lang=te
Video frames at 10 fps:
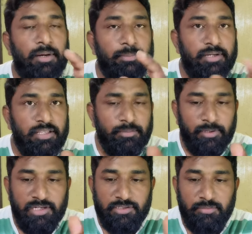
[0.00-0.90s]
దమాలు అండి
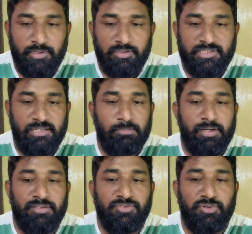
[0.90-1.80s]
ఇప్పుడు లిస్ట్ లో మీకు స్క్రీన్
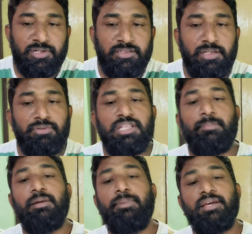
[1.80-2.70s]
పెడతాను చూడండి తెలుగు
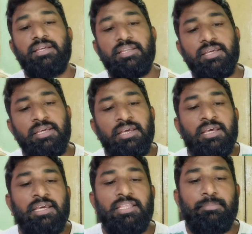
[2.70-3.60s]
దమాల్ ప్యాక్ ఇది
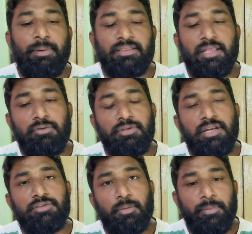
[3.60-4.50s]
ఇది పద్నాలుగు
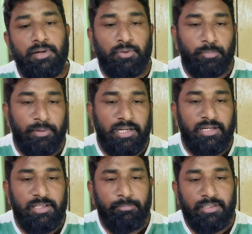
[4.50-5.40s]
వందల తొంభై రెండు రూపాయలు
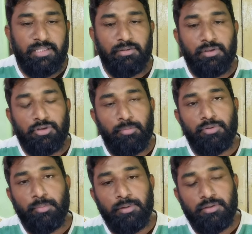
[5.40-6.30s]
అండి పద్నాలుగు వందల తొంభై
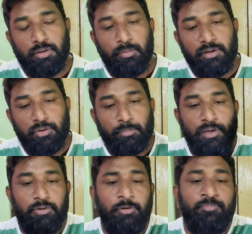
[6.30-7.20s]
రూపాయలు తొంభై రెండు
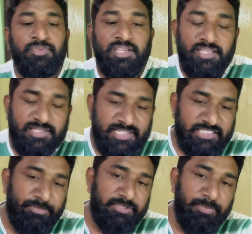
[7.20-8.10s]
రూపాయలు ఇది
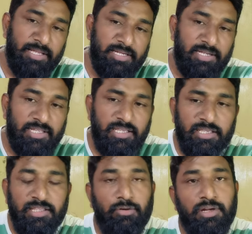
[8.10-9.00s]
సిక్స్ మంత్స్ ప్యాన్ అండి
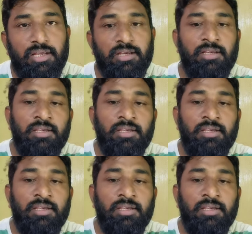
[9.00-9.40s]
ఇది కూడా